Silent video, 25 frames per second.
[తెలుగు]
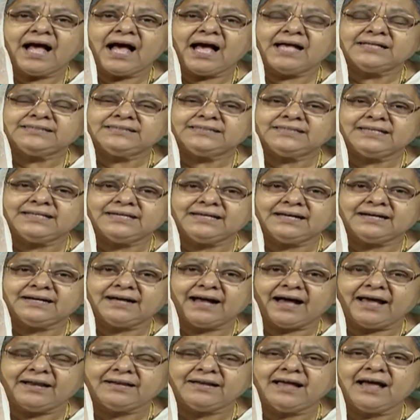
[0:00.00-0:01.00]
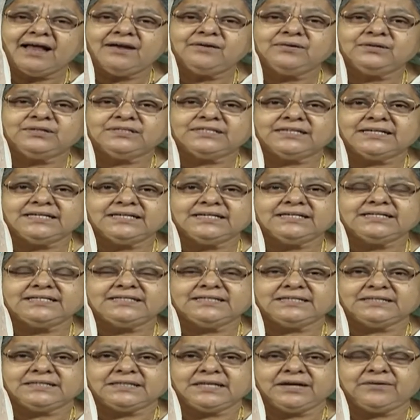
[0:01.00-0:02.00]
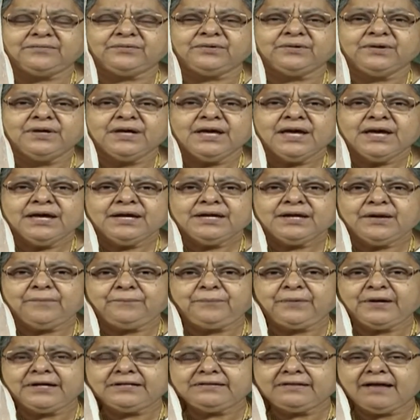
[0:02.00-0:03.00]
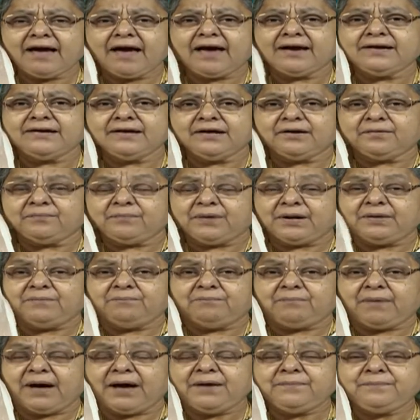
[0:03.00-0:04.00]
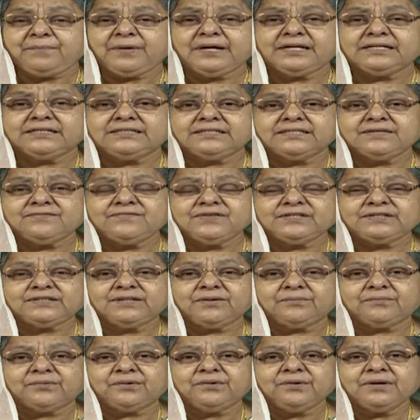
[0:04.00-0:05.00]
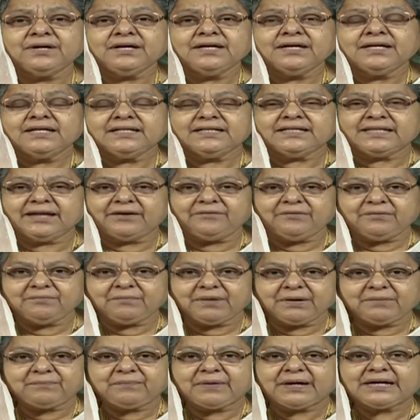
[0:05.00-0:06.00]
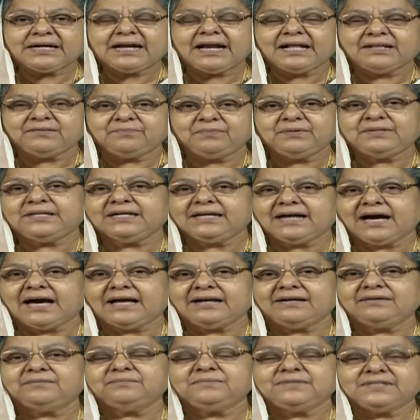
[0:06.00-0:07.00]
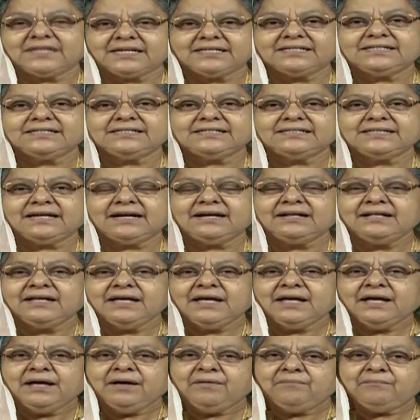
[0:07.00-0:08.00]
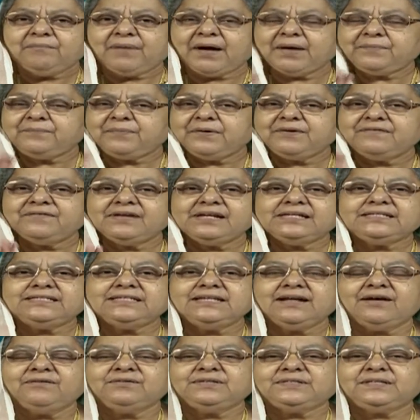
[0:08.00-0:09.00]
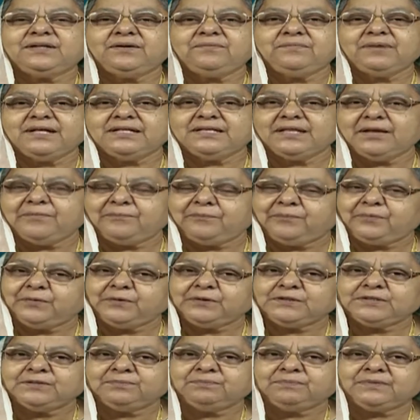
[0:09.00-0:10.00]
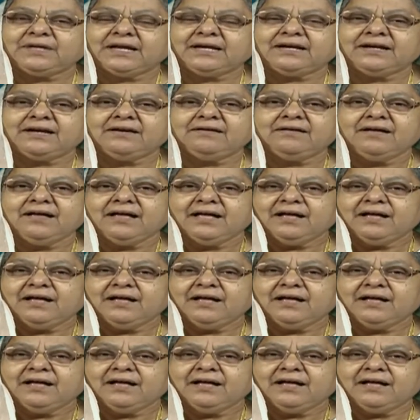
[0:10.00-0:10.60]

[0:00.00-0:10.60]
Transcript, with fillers: ఆశ్చర్య కార్యాలు జరిగించే దేవుడు ఎప్పుడైతే ఆయనకు మనం భయపడి జీవిస్తామో దేవుడు మన పట్ల అద్భుత కార్యం జరిగిస్తాడు భయపడవలసిన అవసరం లేదు ఎప్పుడు చెప్తాను నేను